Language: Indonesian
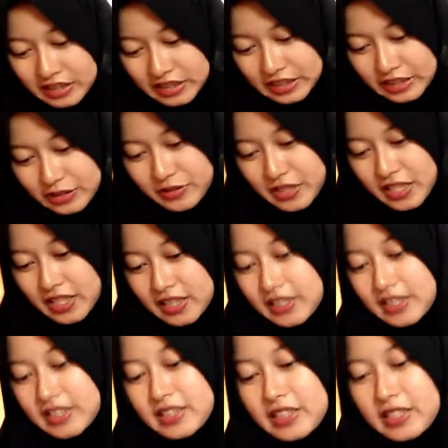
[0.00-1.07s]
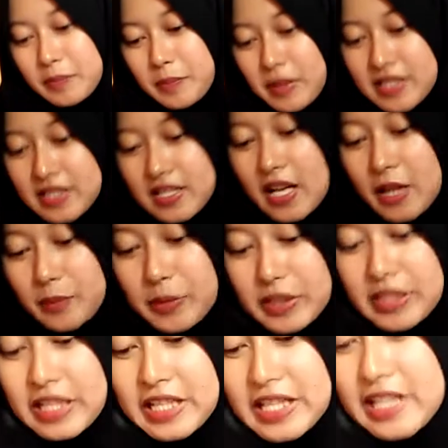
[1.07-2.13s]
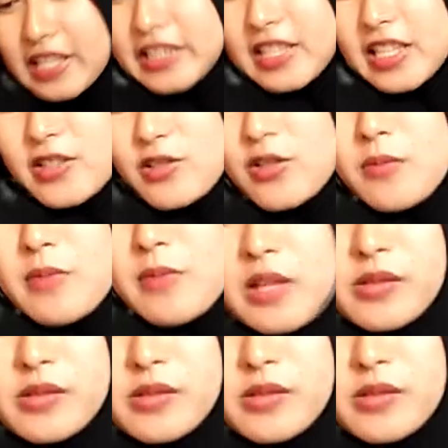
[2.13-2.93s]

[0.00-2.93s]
ini udah terpasang HP-nya ya kita coba